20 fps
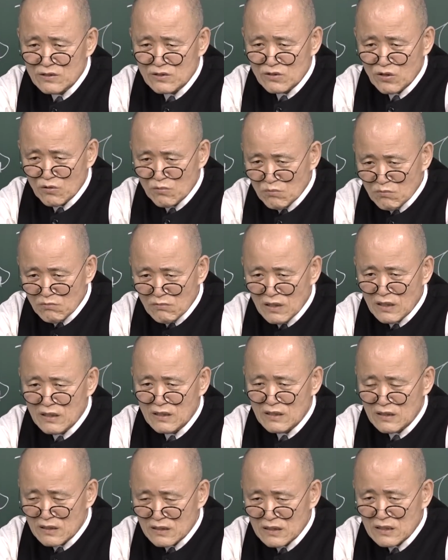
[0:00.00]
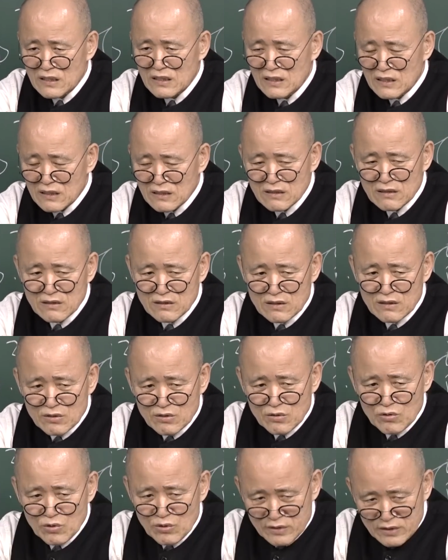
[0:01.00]
정말 이게
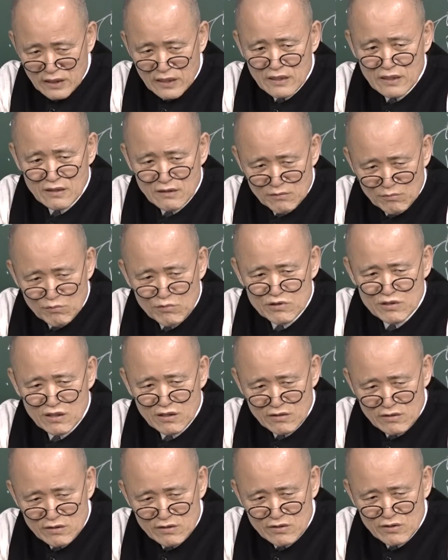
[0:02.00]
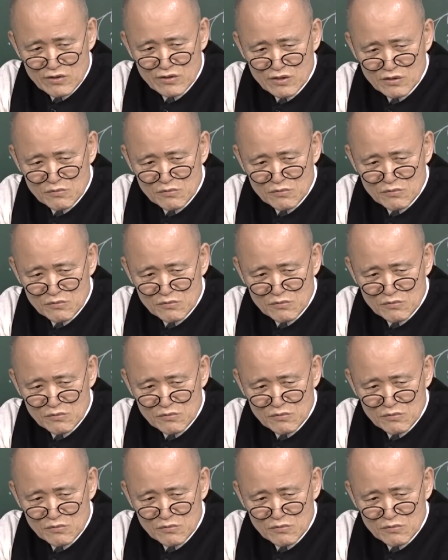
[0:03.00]
골 때리는 문제거든요.